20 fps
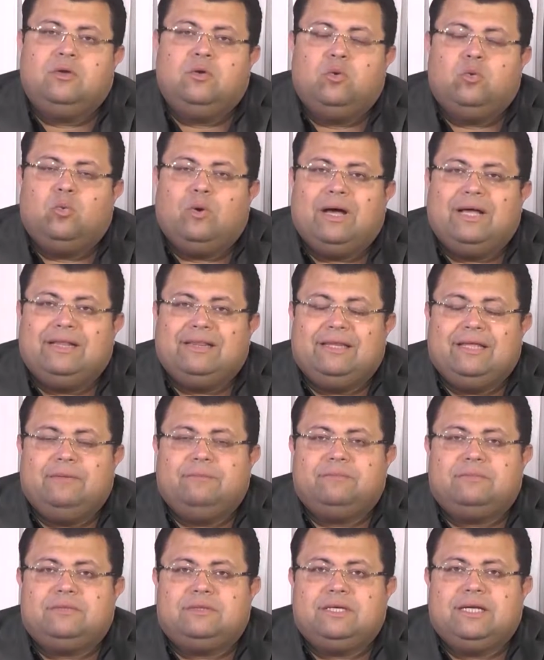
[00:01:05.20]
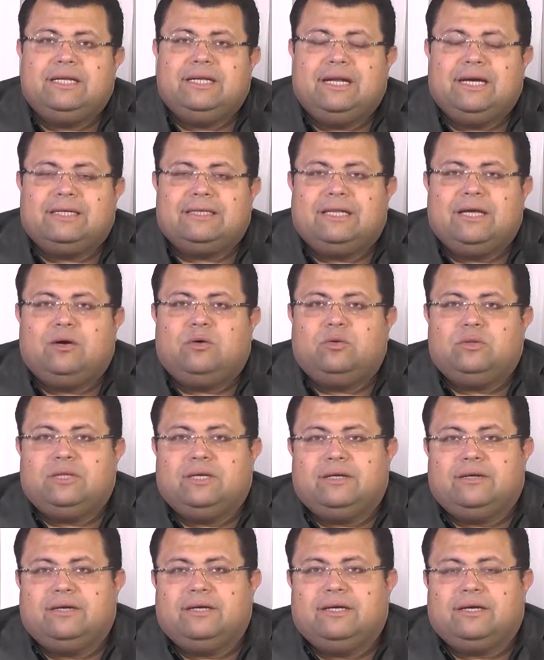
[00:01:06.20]
وقدمت انك تاخد
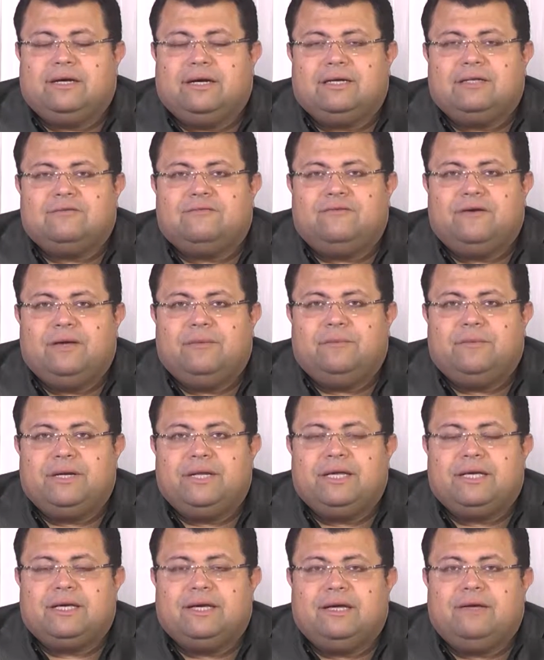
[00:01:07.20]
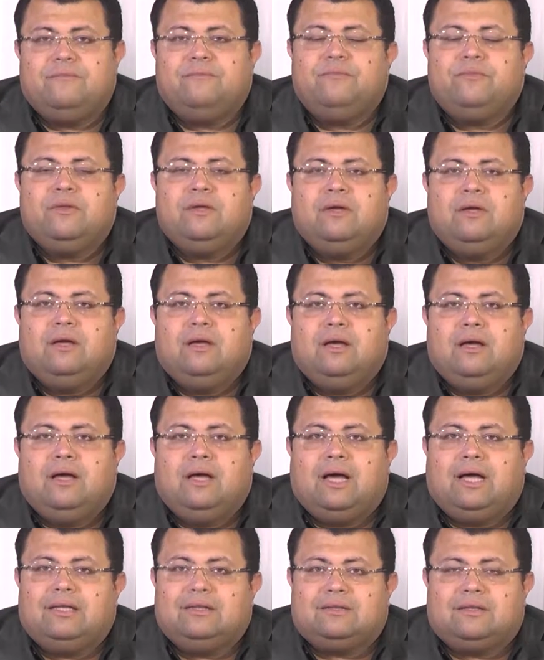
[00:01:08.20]
الجرين كارد في امريكا
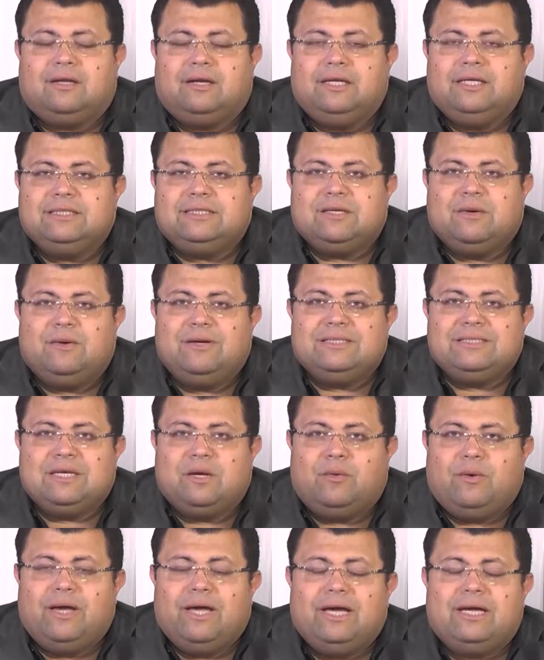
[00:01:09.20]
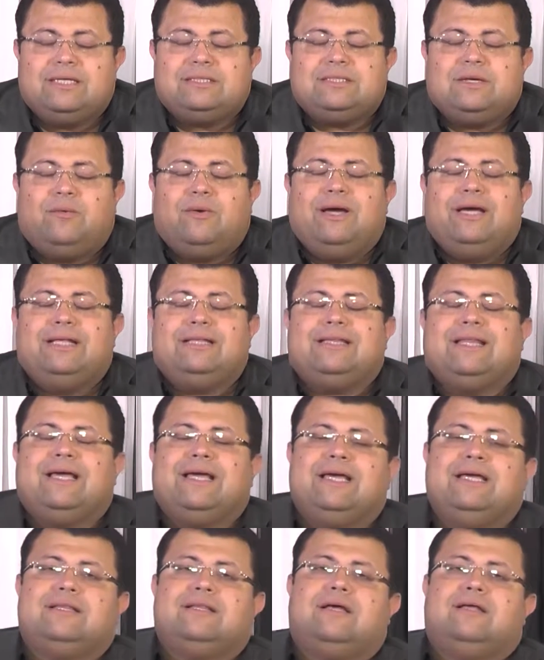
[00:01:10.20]
آه، عن طريق سواء زواج سواء انت
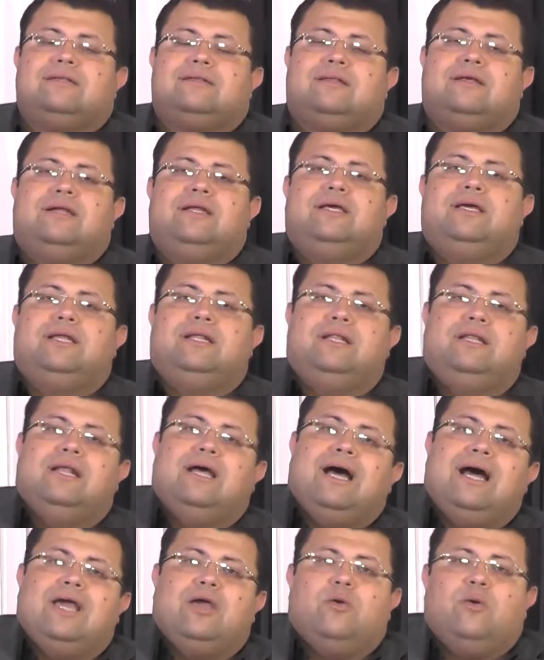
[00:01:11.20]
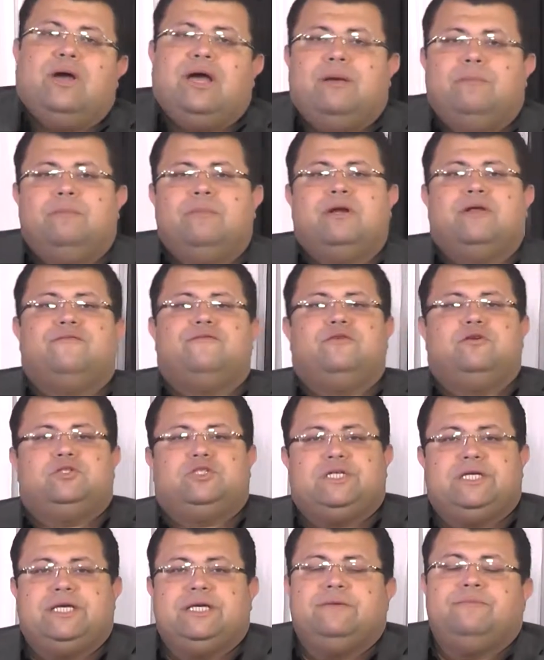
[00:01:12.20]
جيت عن طريق الاي او ام
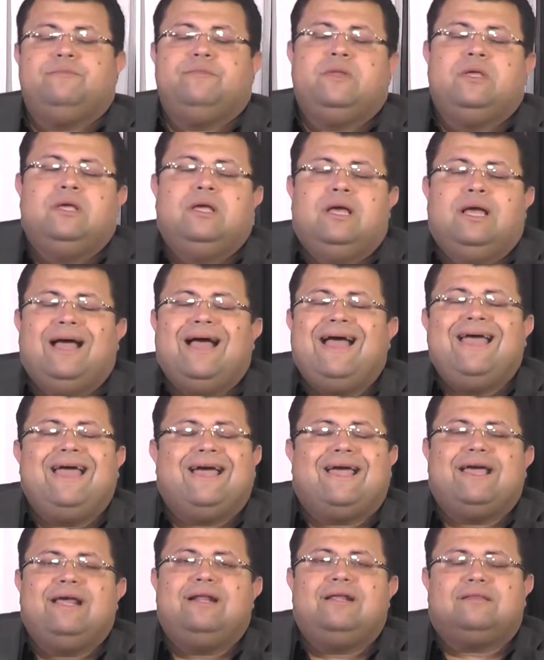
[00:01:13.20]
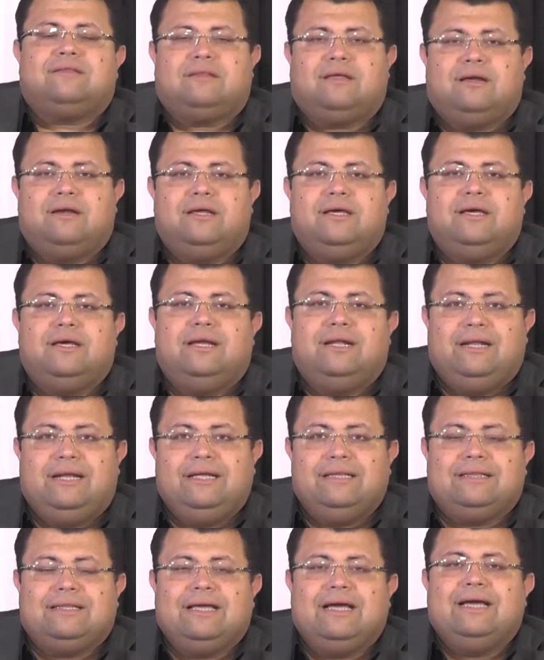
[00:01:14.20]
ريفوجي ايا كان الطريق اللي
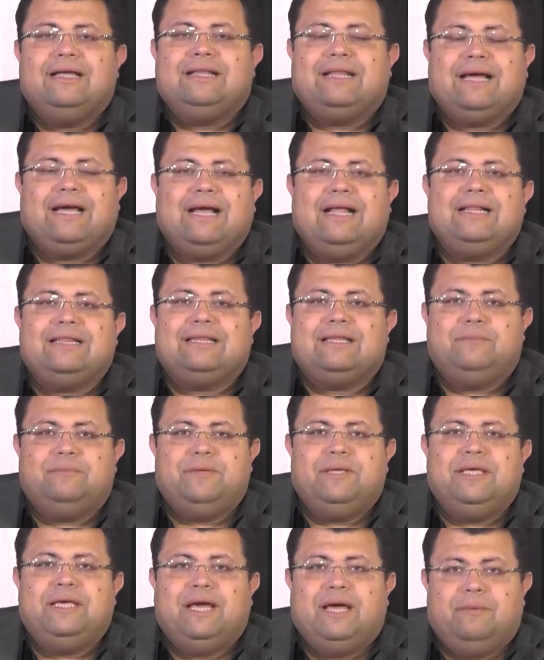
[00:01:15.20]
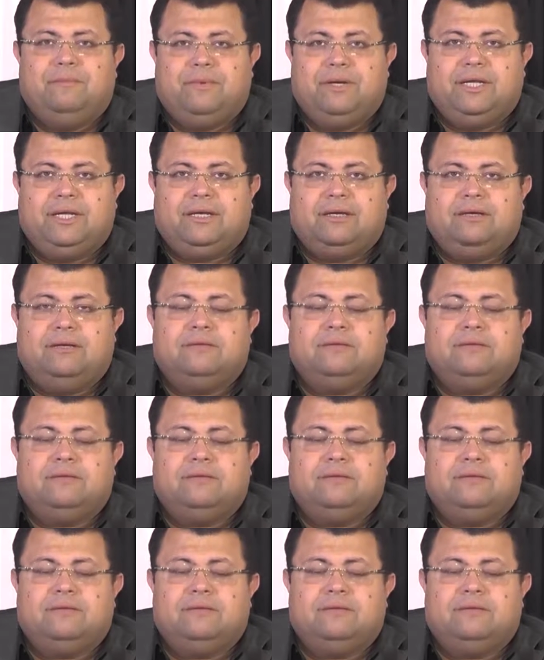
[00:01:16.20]
انت دخلت بيه امريكا